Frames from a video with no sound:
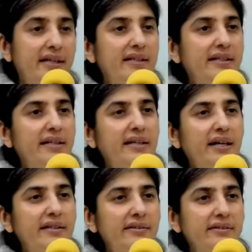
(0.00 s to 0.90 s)
दर्द की
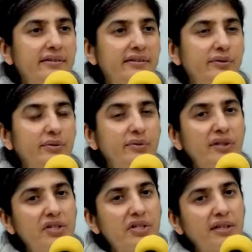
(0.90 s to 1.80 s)
याद
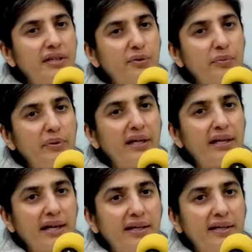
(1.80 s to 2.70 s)
उनकी शक्ति को भी
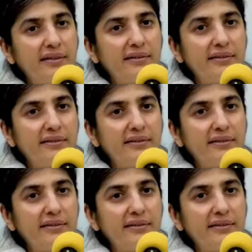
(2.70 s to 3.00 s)
घटाएगी